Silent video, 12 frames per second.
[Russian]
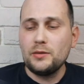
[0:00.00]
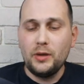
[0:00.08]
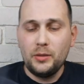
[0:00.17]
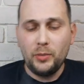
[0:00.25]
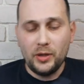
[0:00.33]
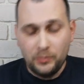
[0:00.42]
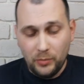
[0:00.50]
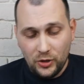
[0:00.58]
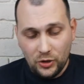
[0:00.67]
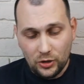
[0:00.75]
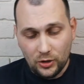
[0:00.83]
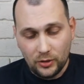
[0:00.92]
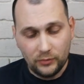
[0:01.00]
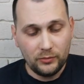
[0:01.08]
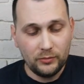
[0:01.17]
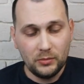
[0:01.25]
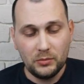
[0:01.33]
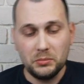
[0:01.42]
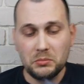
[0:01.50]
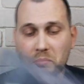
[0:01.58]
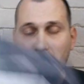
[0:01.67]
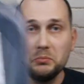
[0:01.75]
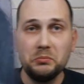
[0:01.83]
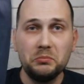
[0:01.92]
своих подписчиков.
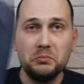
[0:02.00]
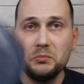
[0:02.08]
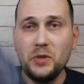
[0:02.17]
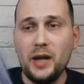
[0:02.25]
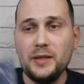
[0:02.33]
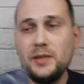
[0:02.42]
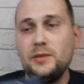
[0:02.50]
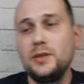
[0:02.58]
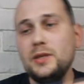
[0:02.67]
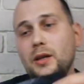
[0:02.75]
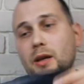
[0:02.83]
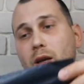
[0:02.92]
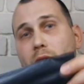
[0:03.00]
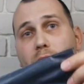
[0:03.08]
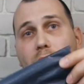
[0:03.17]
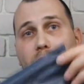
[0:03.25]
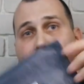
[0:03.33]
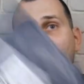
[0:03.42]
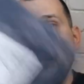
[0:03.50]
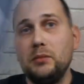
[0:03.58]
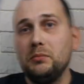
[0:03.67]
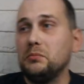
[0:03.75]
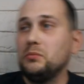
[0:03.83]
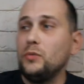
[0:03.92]
Да, действительно,
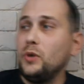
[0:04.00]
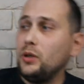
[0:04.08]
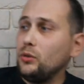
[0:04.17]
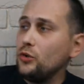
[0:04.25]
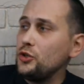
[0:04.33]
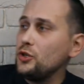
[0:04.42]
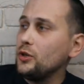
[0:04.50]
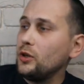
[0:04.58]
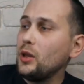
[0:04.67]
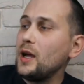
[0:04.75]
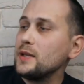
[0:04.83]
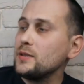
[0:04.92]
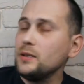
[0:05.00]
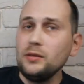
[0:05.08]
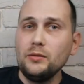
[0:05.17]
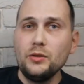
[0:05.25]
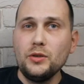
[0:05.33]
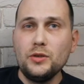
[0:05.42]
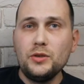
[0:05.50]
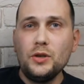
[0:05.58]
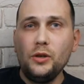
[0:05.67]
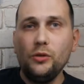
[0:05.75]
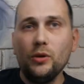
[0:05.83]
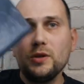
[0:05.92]
а, это очень классный,
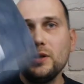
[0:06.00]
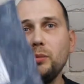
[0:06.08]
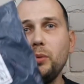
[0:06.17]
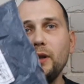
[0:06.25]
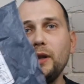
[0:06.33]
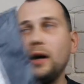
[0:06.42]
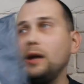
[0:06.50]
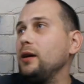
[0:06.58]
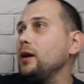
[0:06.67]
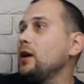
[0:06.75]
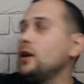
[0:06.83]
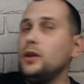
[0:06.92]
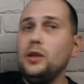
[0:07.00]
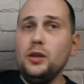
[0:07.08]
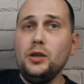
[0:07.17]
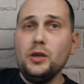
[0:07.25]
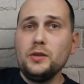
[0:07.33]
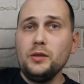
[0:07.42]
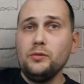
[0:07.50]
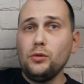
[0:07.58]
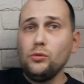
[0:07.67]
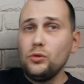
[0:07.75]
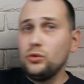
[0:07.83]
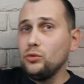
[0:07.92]
серьезный подарок. И если
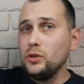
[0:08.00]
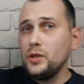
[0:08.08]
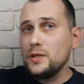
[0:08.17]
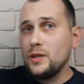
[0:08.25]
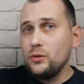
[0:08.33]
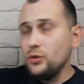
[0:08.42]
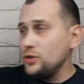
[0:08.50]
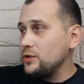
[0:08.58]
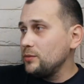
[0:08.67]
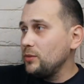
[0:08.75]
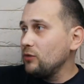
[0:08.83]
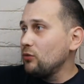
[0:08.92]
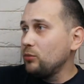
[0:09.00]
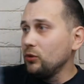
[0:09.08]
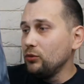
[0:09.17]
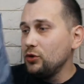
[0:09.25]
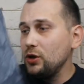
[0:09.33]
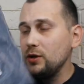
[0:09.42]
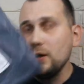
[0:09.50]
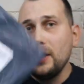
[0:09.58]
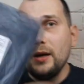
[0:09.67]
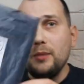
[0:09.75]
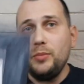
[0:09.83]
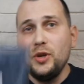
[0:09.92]
вдруг кто-то захочет себе его получить,
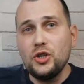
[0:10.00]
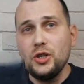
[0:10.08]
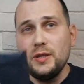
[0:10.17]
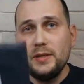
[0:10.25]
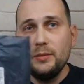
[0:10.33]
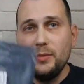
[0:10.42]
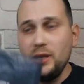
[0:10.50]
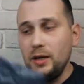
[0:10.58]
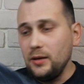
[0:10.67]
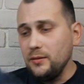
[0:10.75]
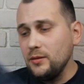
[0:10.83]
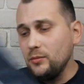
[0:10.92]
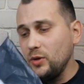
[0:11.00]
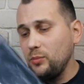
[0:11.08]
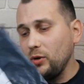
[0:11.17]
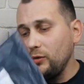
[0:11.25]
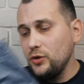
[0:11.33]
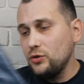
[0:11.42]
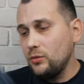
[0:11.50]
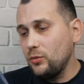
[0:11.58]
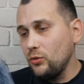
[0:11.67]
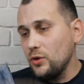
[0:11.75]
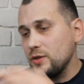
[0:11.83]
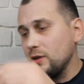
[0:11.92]
пишите мне, мы проведем
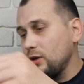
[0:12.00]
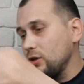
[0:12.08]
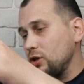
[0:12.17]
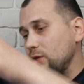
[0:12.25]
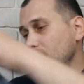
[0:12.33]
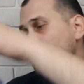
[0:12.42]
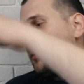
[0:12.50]
розыгрыш.